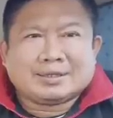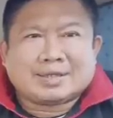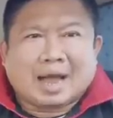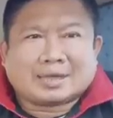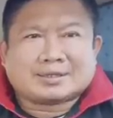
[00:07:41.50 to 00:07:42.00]

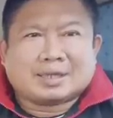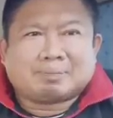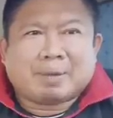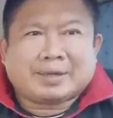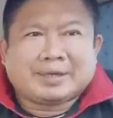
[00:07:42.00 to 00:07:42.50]
จากศึก
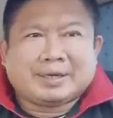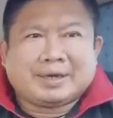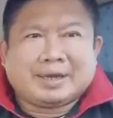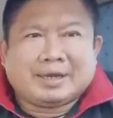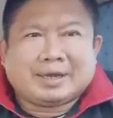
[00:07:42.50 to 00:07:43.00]
เพชรยิน
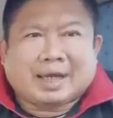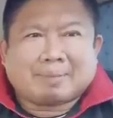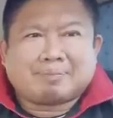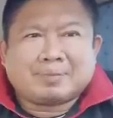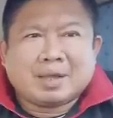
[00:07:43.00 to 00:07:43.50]
ดีนะครั
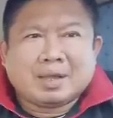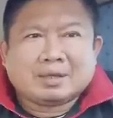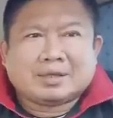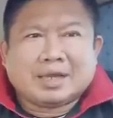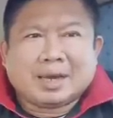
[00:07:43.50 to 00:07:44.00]
บ
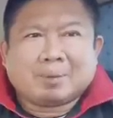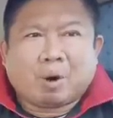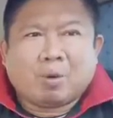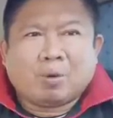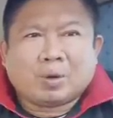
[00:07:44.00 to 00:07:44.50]
ที่ละพ
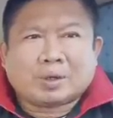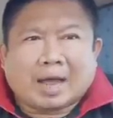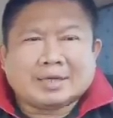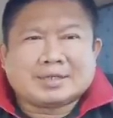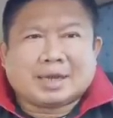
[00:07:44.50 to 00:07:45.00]
งไก
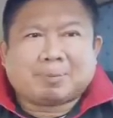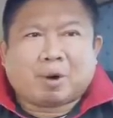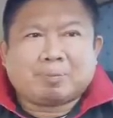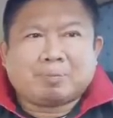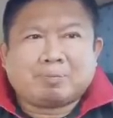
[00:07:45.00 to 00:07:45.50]
ศิลภ
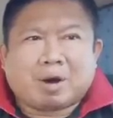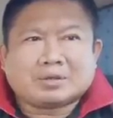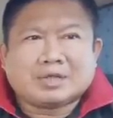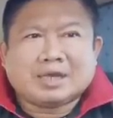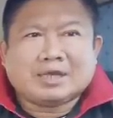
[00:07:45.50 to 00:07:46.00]
พบ็อก
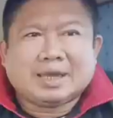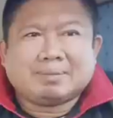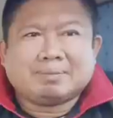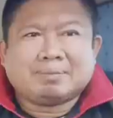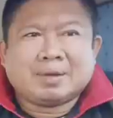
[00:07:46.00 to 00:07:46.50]
ซิ่งยิ
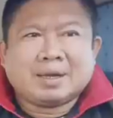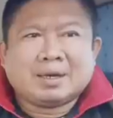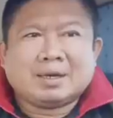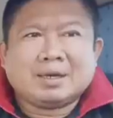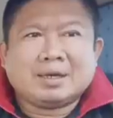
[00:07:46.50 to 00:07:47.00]
ม
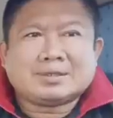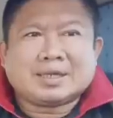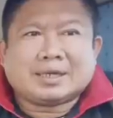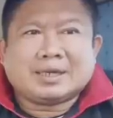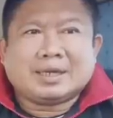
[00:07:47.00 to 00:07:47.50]
หรือ
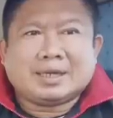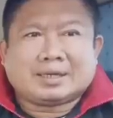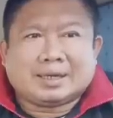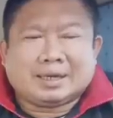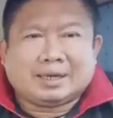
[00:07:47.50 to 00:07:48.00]
สิทธิ์อี
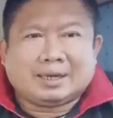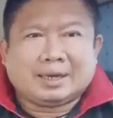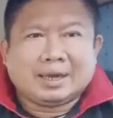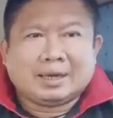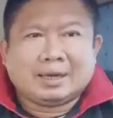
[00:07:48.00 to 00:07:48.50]
ที
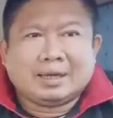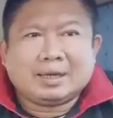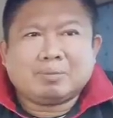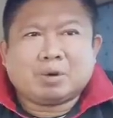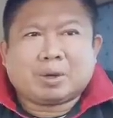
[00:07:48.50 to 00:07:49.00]
หรือ
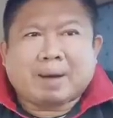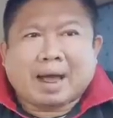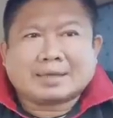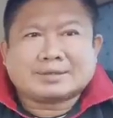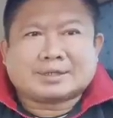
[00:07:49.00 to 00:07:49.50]
บุร
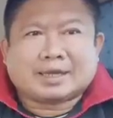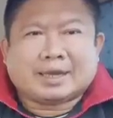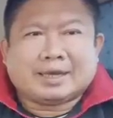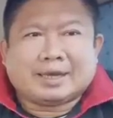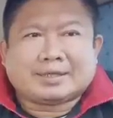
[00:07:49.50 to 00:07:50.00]
พาสเต
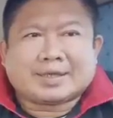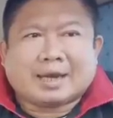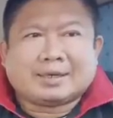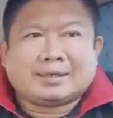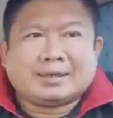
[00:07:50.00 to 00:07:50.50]
เน
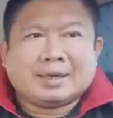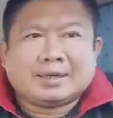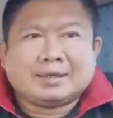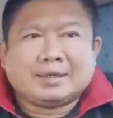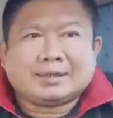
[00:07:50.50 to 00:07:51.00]
ชั่น
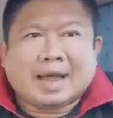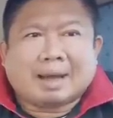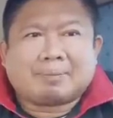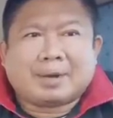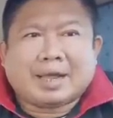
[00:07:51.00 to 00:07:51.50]
หรือดา
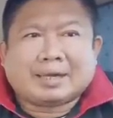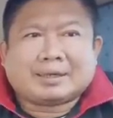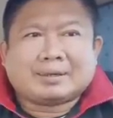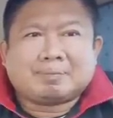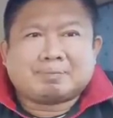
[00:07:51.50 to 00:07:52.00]
บเลศ
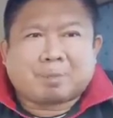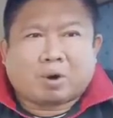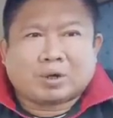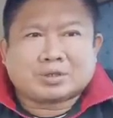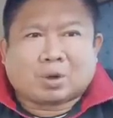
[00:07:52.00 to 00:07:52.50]
ปอ
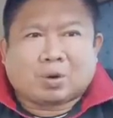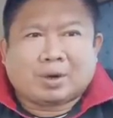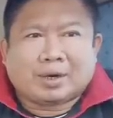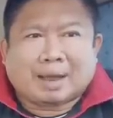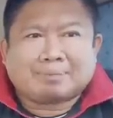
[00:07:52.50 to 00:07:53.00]
สอ
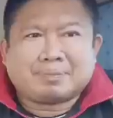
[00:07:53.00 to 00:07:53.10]
นะครับ